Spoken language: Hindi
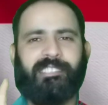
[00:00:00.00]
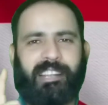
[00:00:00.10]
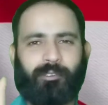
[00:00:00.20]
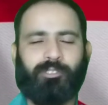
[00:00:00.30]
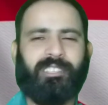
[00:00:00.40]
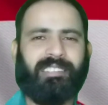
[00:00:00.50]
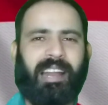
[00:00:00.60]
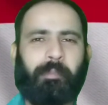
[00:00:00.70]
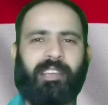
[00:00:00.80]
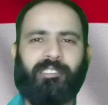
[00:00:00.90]
चैनल को
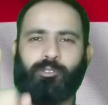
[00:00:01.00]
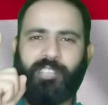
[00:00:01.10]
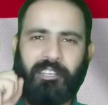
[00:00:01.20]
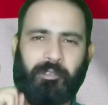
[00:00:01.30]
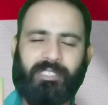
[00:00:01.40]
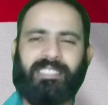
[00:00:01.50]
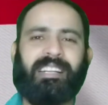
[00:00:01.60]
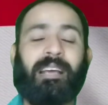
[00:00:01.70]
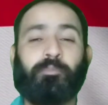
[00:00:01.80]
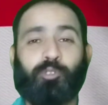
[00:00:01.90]
सब्सक्राइब नहीं किया तो चैनल को
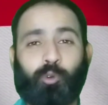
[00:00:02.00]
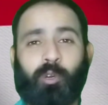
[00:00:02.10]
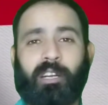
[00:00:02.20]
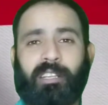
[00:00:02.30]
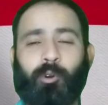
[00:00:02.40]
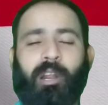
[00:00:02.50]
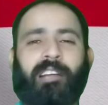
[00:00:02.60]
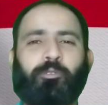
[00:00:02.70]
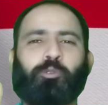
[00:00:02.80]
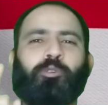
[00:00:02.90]
सब्सक्राइब जरूर कर दें और
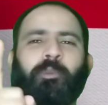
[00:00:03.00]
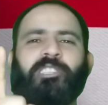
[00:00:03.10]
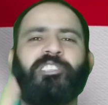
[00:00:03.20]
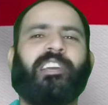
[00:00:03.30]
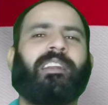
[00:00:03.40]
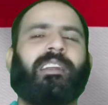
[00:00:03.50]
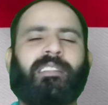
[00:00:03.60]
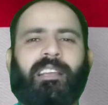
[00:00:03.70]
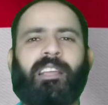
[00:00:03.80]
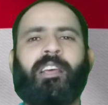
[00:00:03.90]
हाँ दोस्तों भी शेयर कर
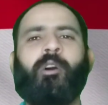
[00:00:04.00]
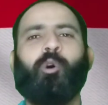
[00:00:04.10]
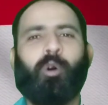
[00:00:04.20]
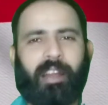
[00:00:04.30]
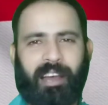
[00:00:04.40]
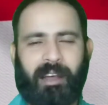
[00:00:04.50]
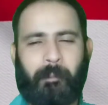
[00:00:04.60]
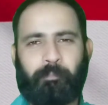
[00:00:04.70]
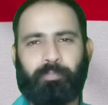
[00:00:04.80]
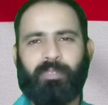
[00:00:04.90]
दें और हाँ
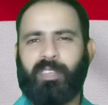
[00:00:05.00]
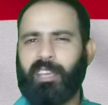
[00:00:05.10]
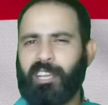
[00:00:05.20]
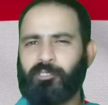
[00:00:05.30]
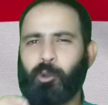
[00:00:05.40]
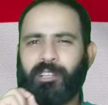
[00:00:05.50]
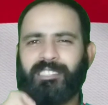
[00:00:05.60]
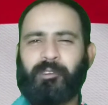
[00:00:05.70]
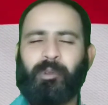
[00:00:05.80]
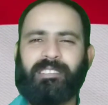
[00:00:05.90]
एक छोटी
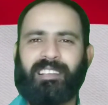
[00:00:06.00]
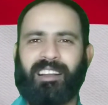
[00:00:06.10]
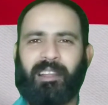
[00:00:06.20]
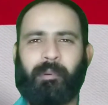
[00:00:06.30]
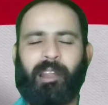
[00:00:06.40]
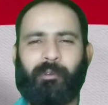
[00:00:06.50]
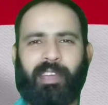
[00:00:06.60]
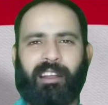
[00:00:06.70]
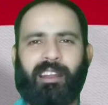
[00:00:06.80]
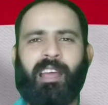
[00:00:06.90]
सी रिक्वेस्ट करने वाला हूँ
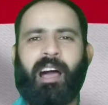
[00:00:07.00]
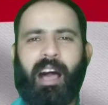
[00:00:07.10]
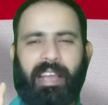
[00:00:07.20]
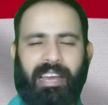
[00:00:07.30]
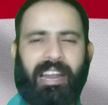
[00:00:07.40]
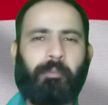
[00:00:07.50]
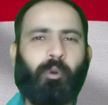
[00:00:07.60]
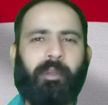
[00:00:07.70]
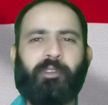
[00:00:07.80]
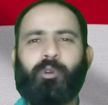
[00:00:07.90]
यार अगर
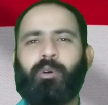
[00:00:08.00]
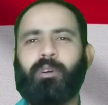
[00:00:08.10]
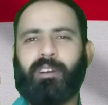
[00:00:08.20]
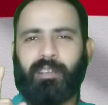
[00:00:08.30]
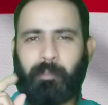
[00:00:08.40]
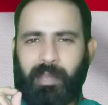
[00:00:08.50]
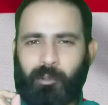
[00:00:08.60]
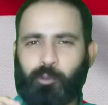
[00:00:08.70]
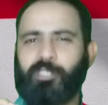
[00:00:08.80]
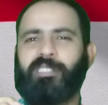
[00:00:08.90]
आपको वीडियो में
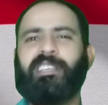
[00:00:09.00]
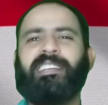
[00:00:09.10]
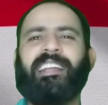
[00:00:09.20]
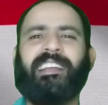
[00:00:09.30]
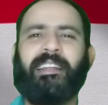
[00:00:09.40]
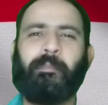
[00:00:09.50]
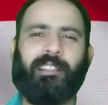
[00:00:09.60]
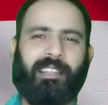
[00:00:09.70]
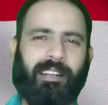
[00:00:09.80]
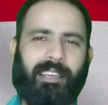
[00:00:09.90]
कुछ सीखने के लिए
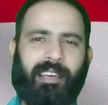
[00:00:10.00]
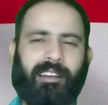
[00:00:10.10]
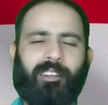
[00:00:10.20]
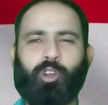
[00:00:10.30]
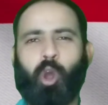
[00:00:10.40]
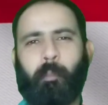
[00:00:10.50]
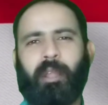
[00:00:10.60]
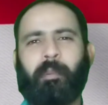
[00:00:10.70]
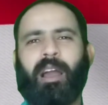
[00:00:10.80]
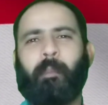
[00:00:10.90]
मिलता ना यार
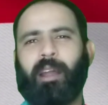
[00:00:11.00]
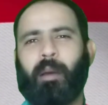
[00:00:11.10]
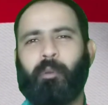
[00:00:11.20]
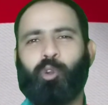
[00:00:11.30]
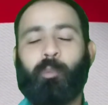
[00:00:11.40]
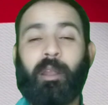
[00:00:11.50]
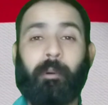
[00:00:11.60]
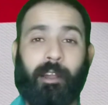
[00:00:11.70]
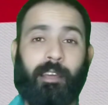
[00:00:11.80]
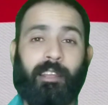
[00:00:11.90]
कमेंट में हमारा मनोबल
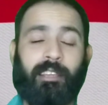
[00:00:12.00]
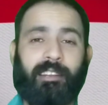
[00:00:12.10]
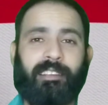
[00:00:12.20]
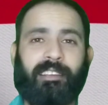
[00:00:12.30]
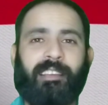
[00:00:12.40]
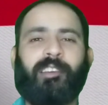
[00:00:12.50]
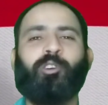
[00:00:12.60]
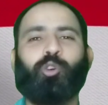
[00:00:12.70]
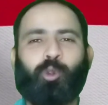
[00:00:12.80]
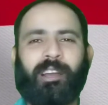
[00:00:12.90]
बढ़ाने के लिए
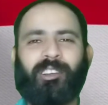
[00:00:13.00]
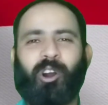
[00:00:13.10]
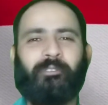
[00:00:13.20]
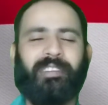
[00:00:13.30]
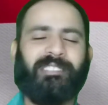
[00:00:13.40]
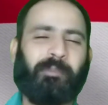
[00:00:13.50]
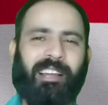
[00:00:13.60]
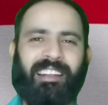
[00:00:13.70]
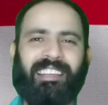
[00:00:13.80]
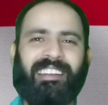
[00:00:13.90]
थोड़ा कॉन्फिडेंस
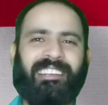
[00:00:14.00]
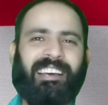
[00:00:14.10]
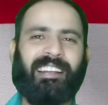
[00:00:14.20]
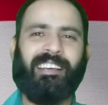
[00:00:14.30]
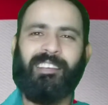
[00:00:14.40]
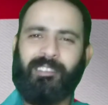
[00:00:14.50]
बढ़ाने के लिए यार